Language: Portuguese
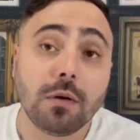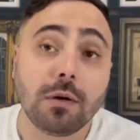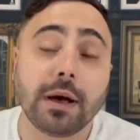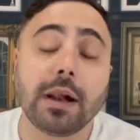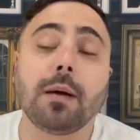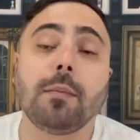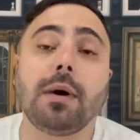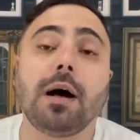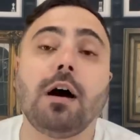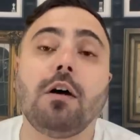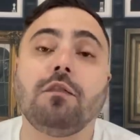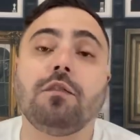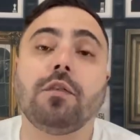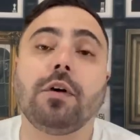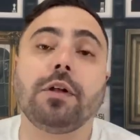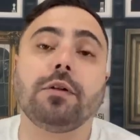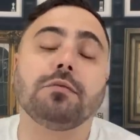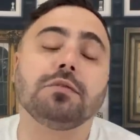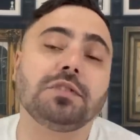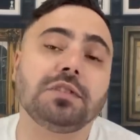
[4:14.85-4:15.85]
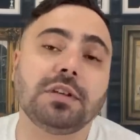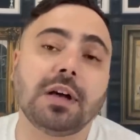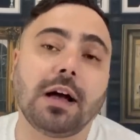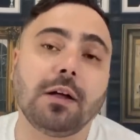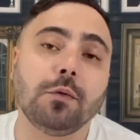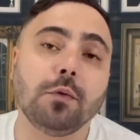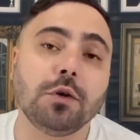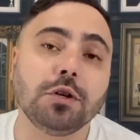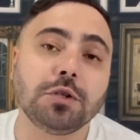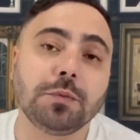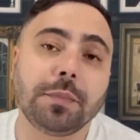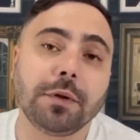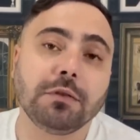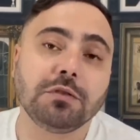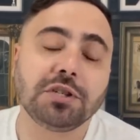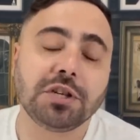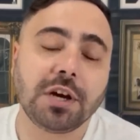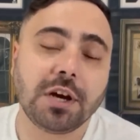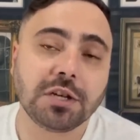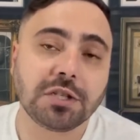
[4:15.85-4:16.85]
O Carabarral foi anunciado hoje pelo
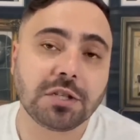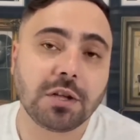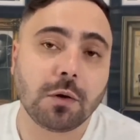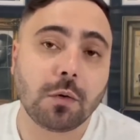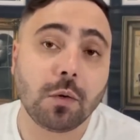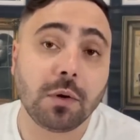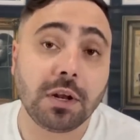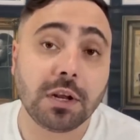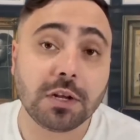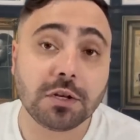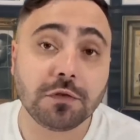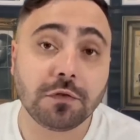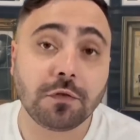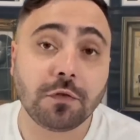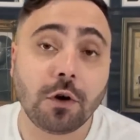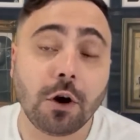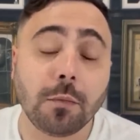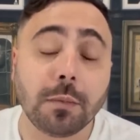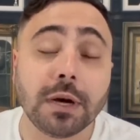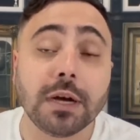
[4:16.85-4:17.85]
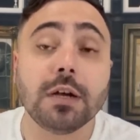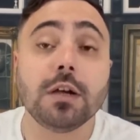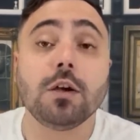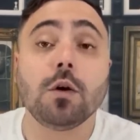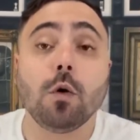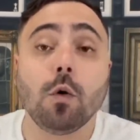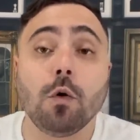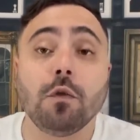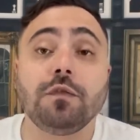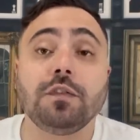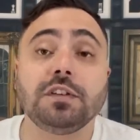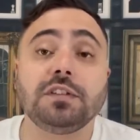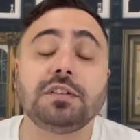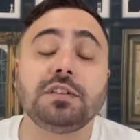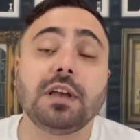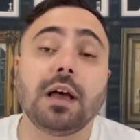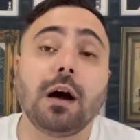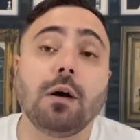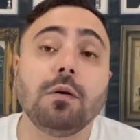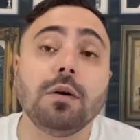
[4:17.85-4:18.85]
Gigante da Colina de forma
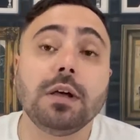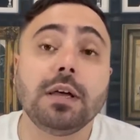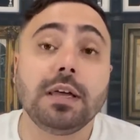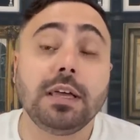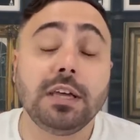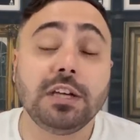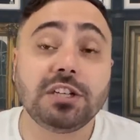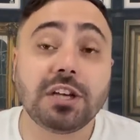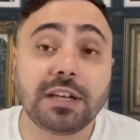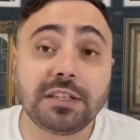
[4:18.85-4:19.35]
oficial e já